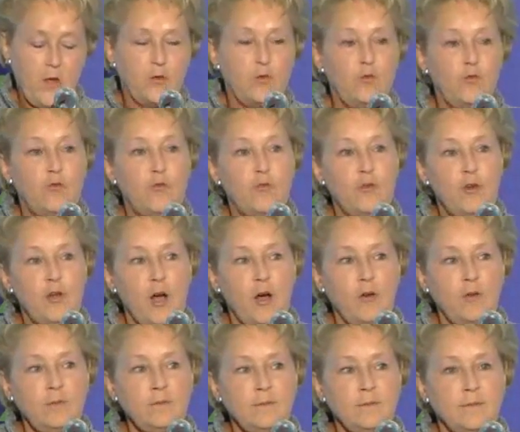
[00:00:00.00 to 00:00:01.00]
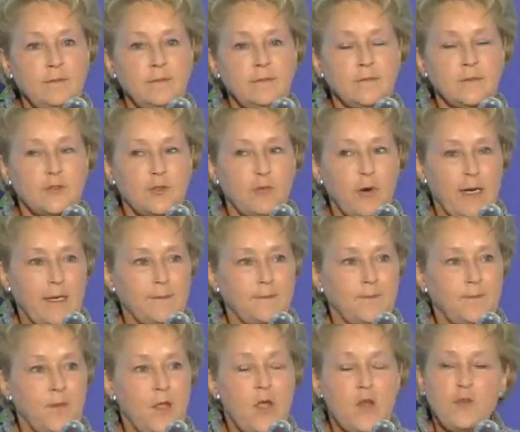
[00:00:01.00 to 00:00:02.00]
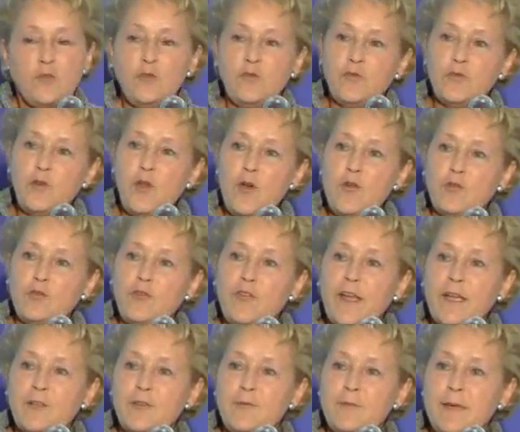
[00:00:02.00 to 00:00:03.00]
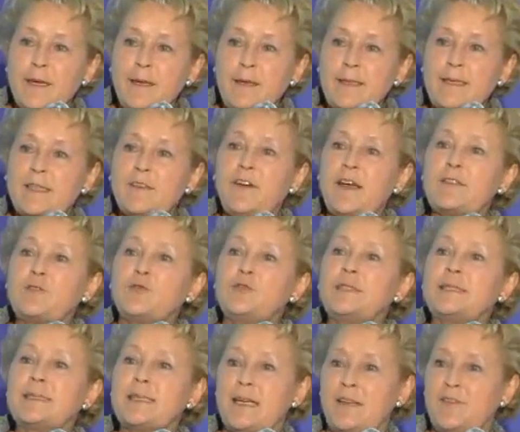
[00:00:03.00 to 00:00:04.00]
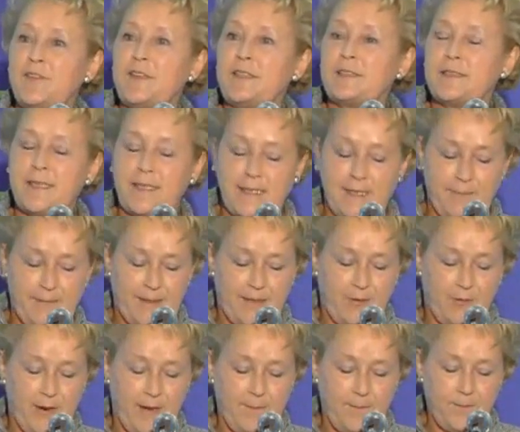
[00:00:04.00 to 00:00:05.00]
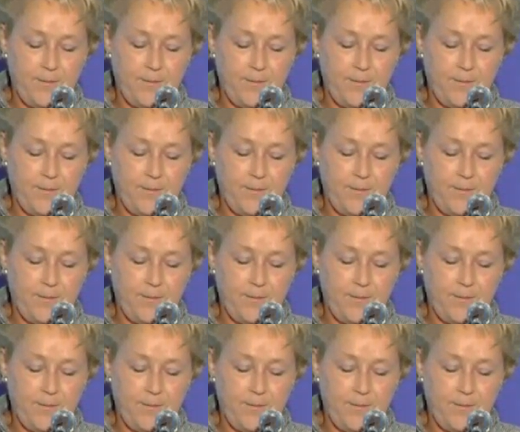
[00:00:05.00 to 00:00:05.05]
Nous voulons quoi? Nous voulons un gouvernement qui va être au service des Québécois,